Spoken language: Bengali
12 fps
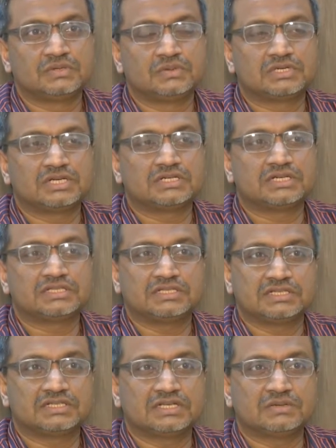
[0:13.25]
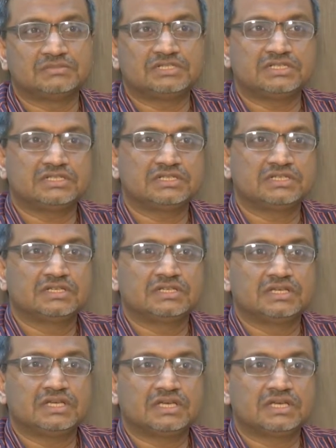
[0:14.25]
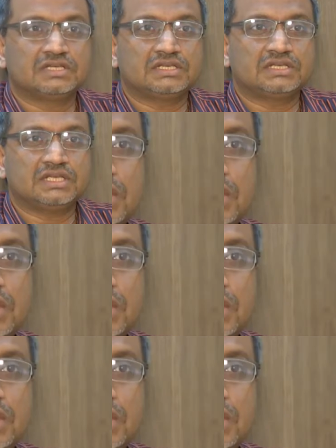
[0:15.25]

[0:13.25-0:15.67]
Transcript: হোটেলে দেখলাম যে এখানে